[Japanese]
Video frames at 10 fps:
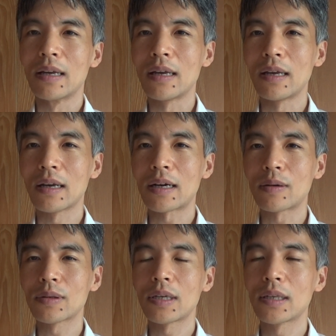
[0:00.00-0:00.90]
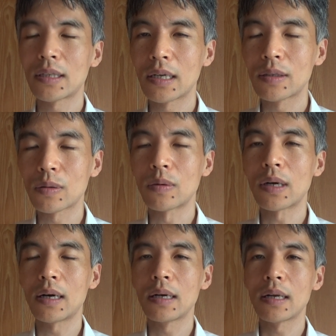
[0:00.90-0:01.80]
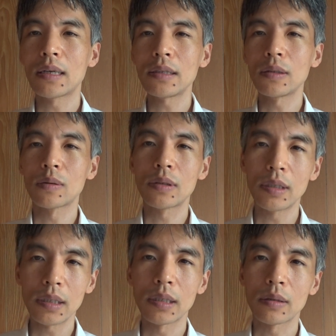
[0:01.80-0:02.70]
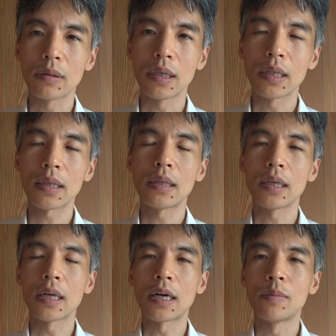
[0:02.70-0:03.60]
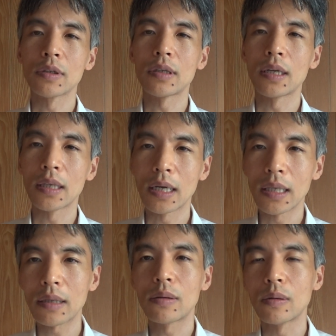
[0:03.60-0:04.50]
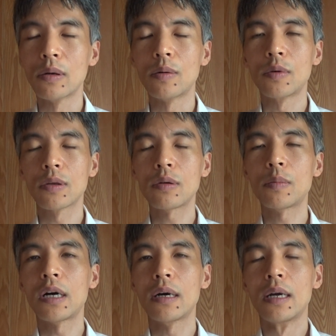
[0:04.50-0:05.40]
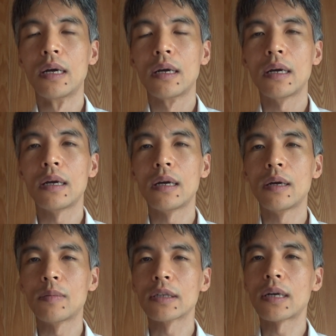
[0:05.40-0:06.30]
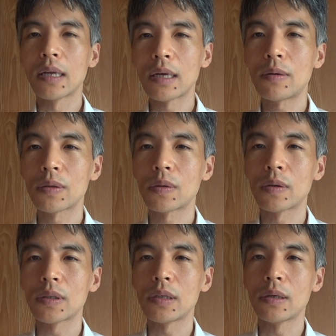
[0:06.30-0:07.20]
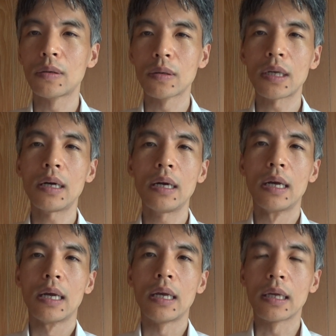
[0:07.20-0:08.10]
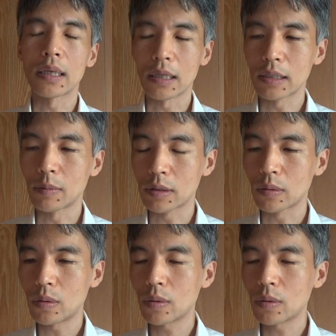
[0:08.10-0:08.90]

えー、覚醒剤チョコが歴史の真実になっていたかもしれないなと思うと、まあえー、まあ、大変恐ろしいような、え気がします。